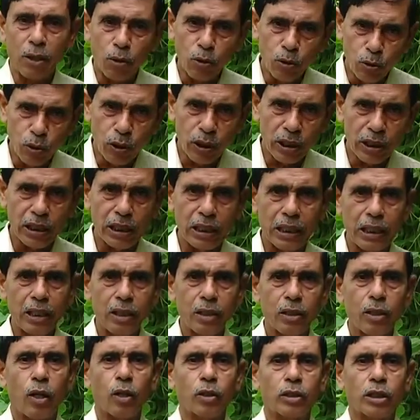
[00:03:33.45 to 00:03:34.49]
হলুদ হয়ে গেলে
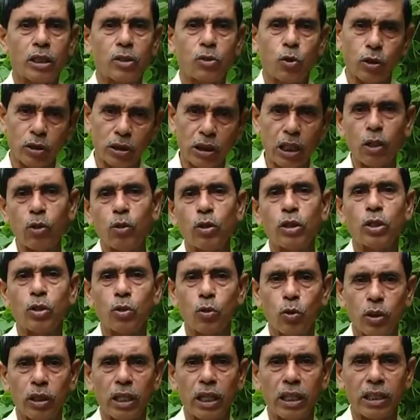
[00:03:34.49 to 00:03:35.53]
অর্থাৎ ছত্রাক ঘটিত
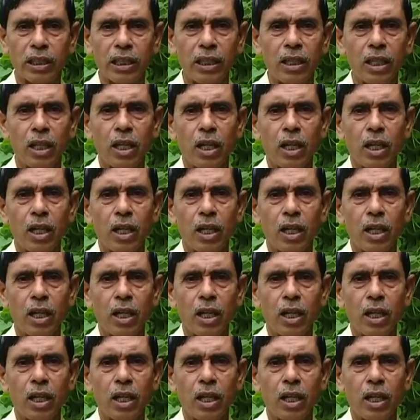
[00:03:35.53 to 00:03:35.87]
রোগ লাগলে